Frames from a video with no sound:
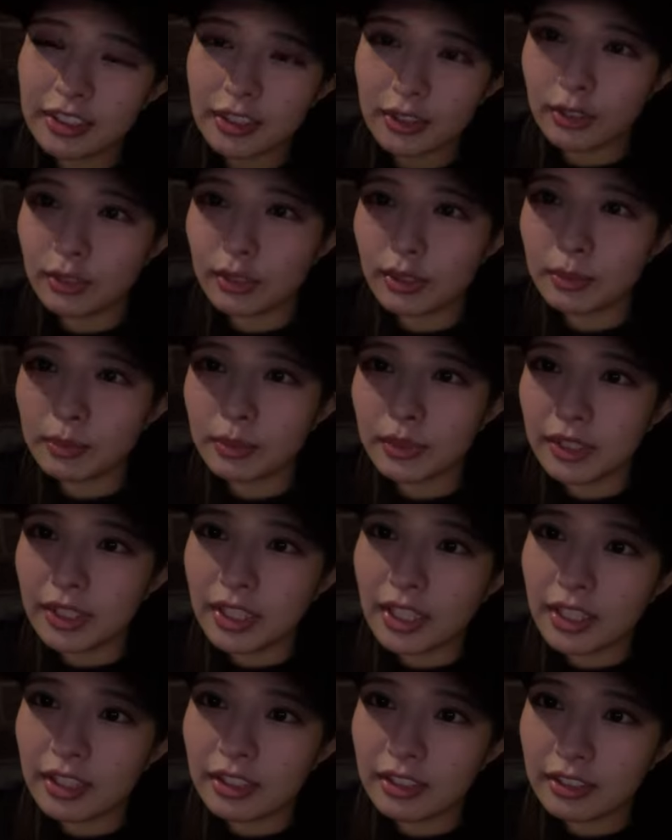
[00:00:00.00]
ちゃおうと思っ
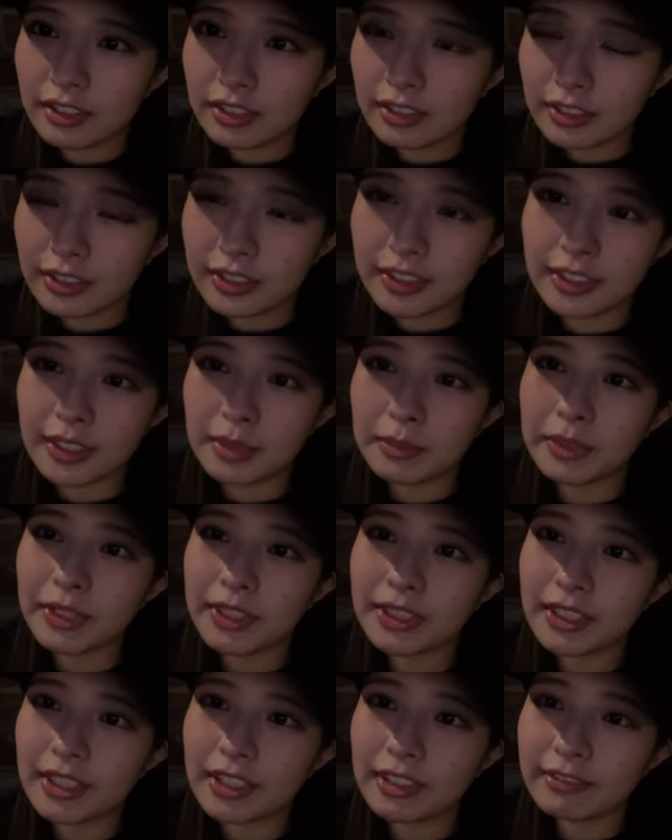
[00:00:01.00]
て切っちゃいま
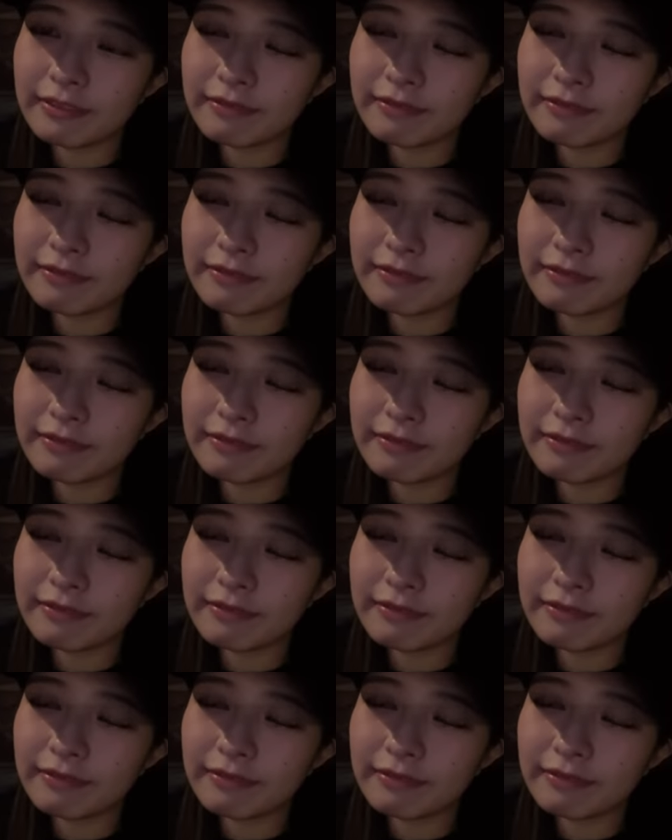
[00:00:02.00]
した